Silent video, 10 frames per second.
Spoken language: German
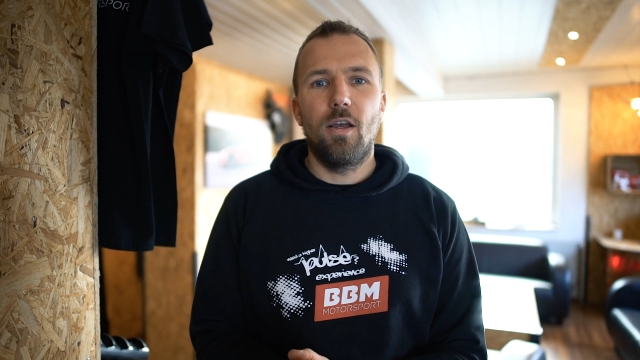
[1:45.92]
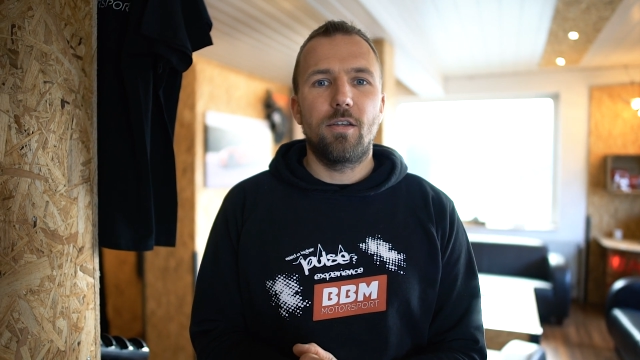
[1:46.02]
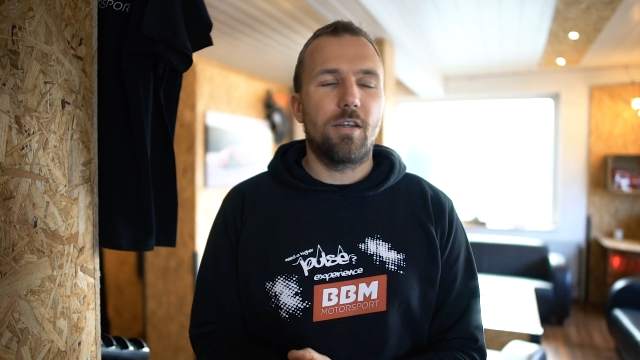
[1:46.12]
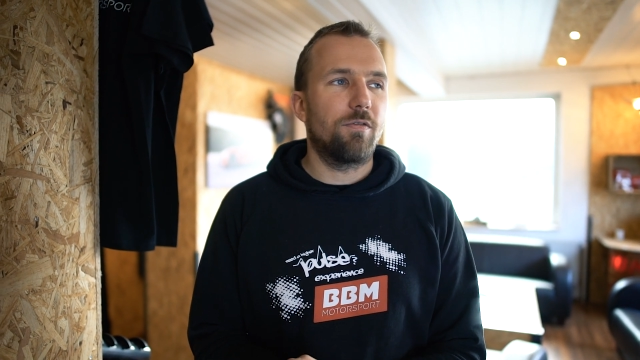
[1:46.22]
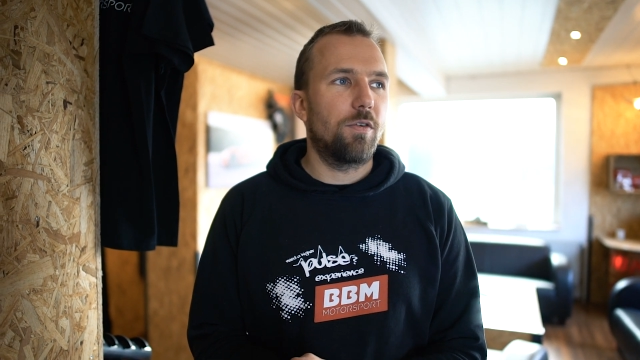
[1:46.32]

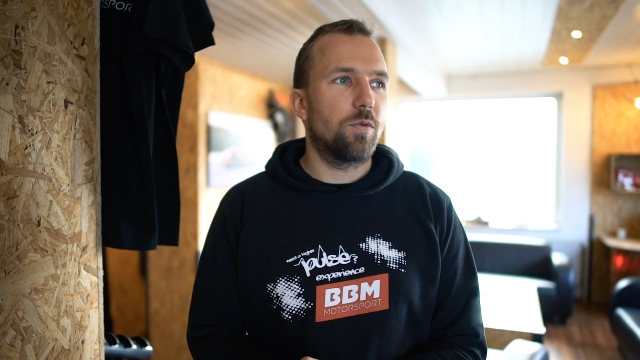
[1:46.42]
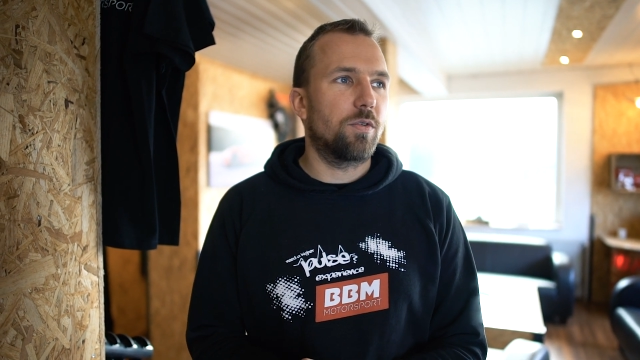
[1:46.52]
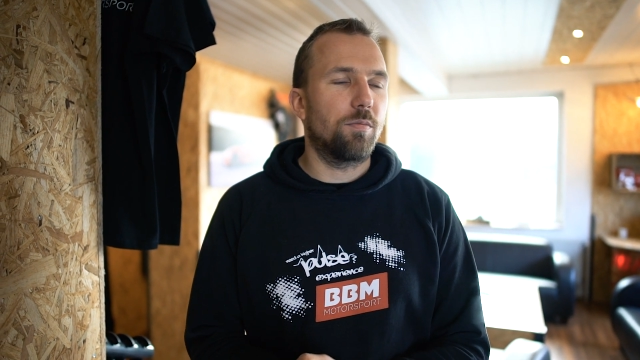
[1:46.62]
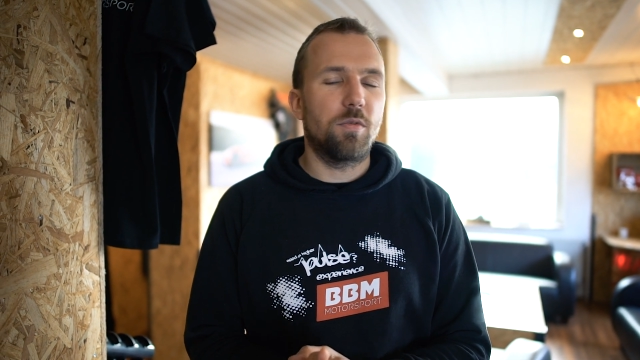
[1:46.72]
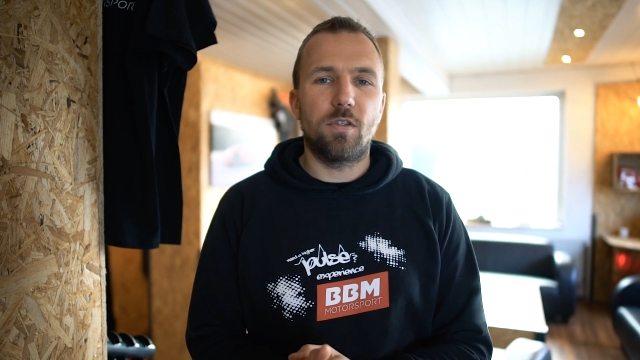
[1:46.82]
Ich denke, wenn ihr
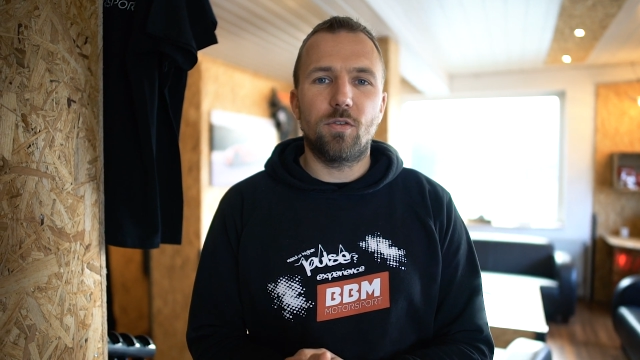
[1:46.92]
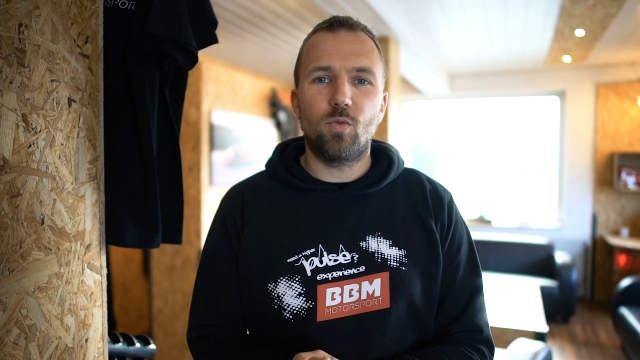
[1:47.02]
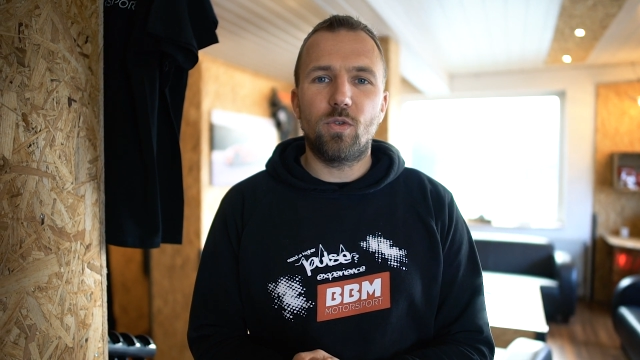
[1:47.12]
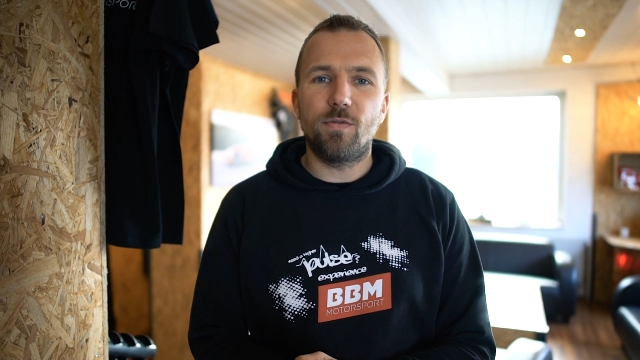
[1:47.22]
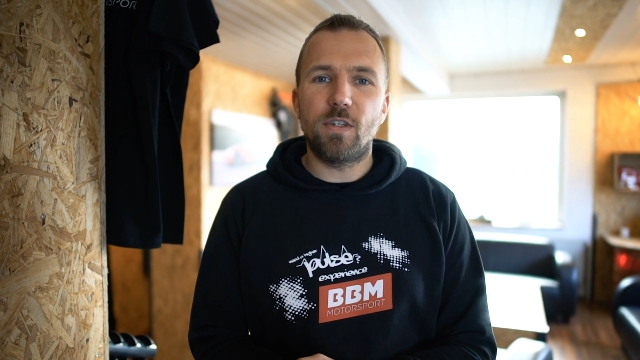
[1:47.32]
uns da ein bisschen
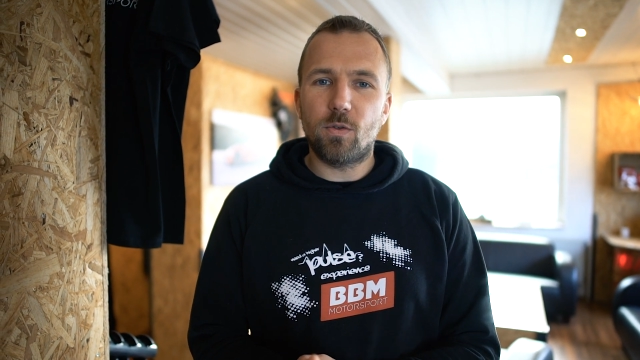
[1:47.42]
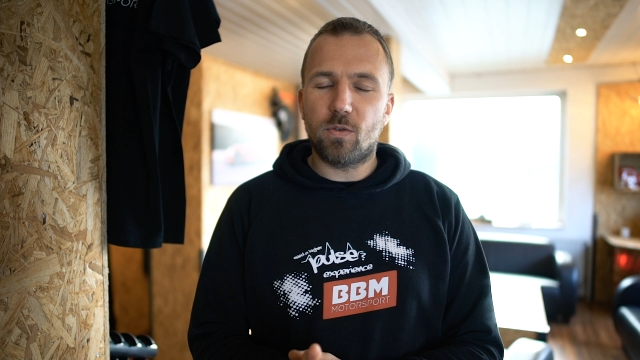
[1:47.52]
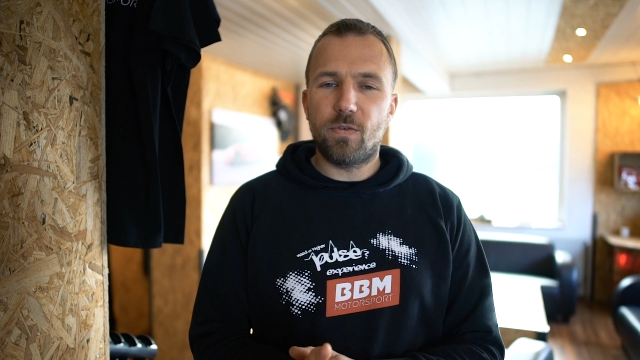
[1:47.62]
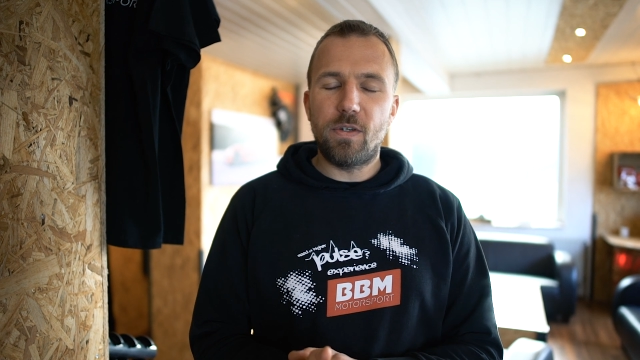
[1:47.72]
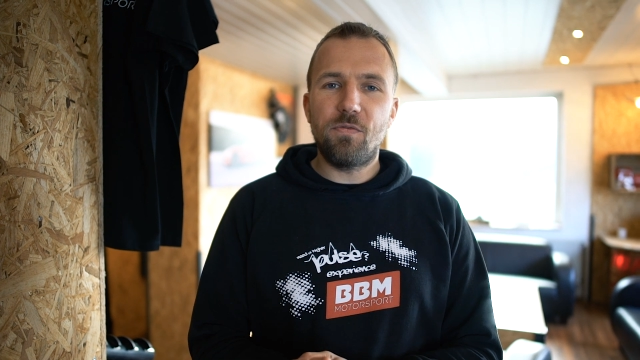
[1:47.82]
sucht, dann werdet ihr
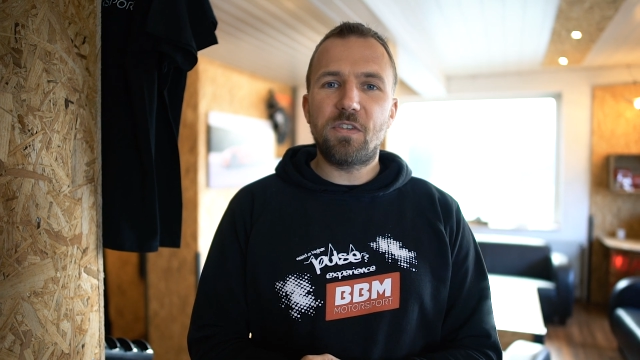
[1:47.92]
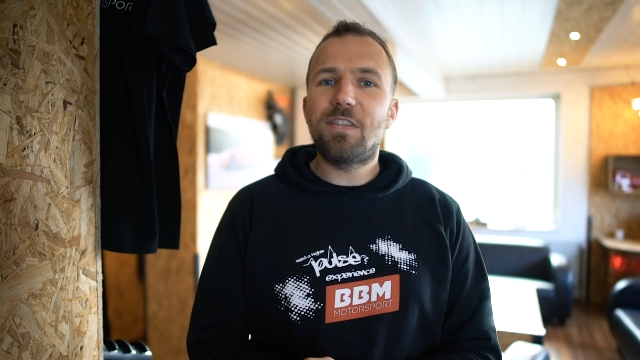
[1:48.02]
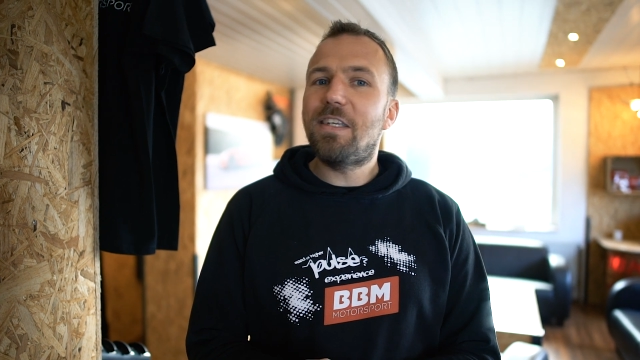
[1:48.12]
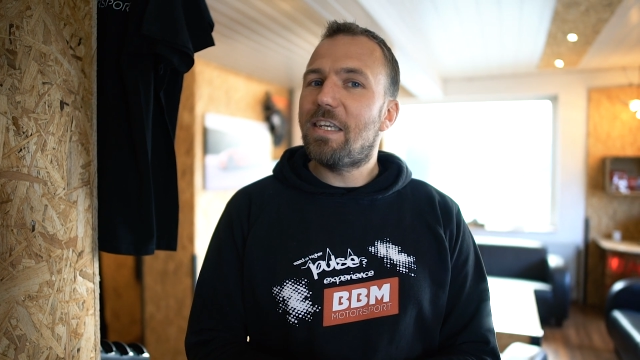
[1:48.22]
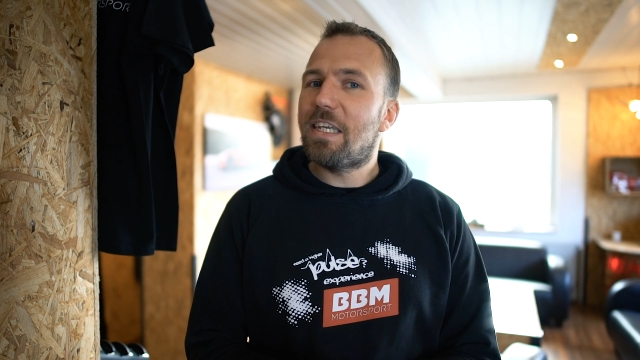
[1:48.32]
uns finden. Wir
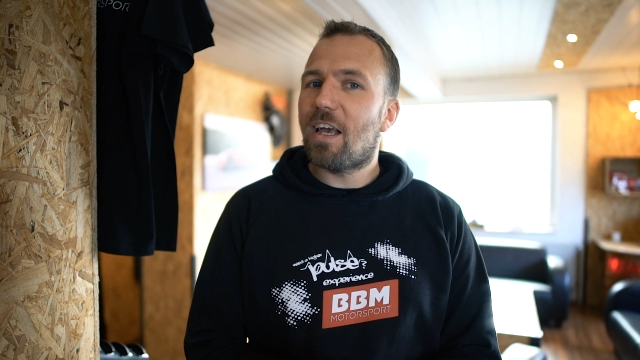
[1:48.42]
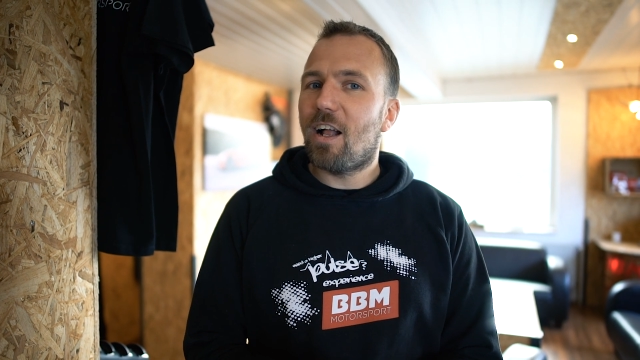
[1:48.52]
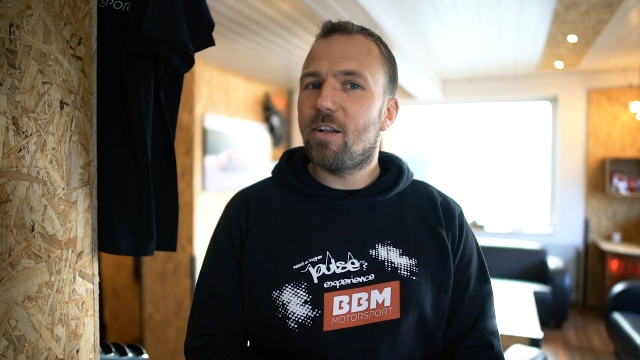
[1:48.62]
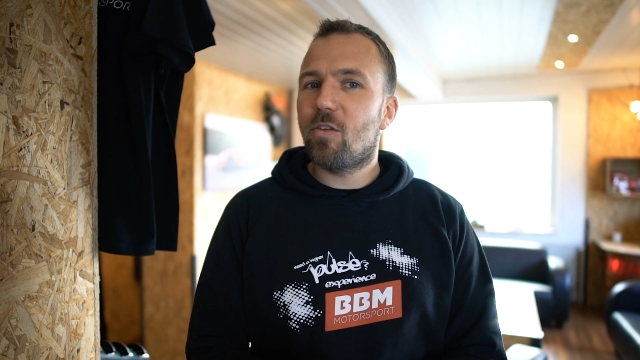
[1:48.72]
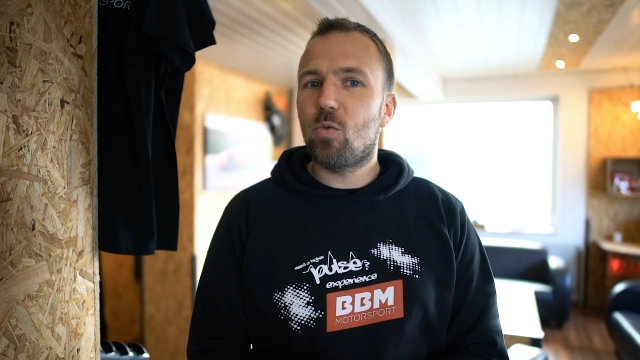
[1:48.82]
sind nicht
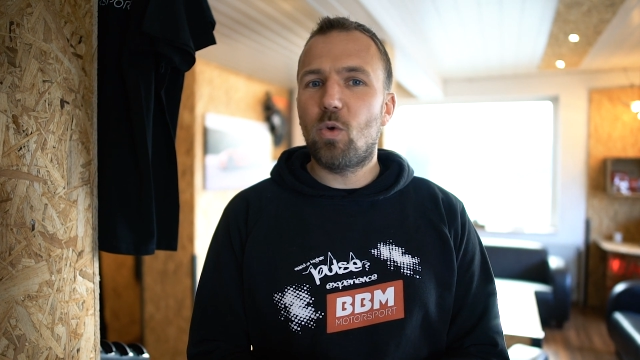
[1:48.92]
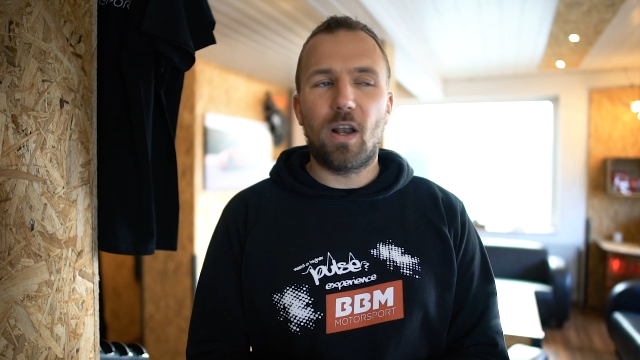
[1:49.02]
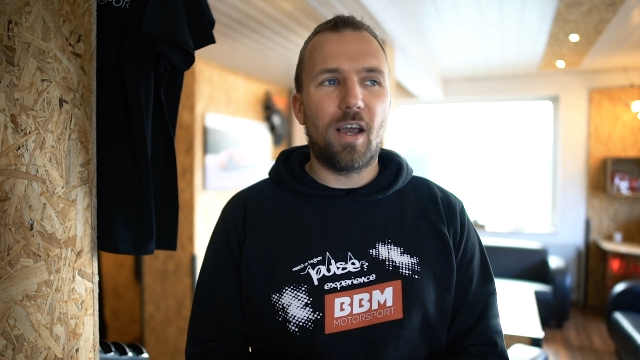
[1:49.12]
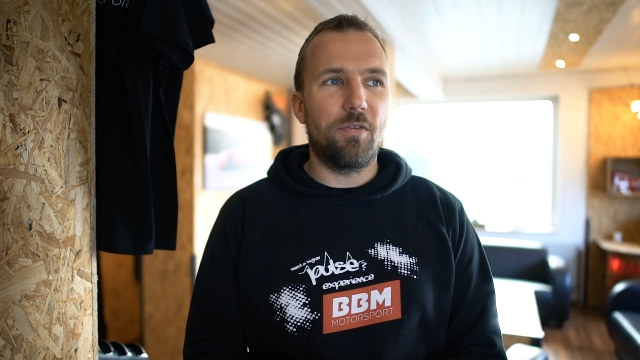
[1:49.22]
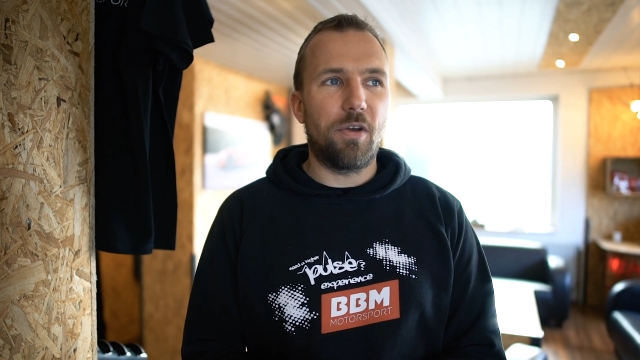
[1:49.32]
allzu klein.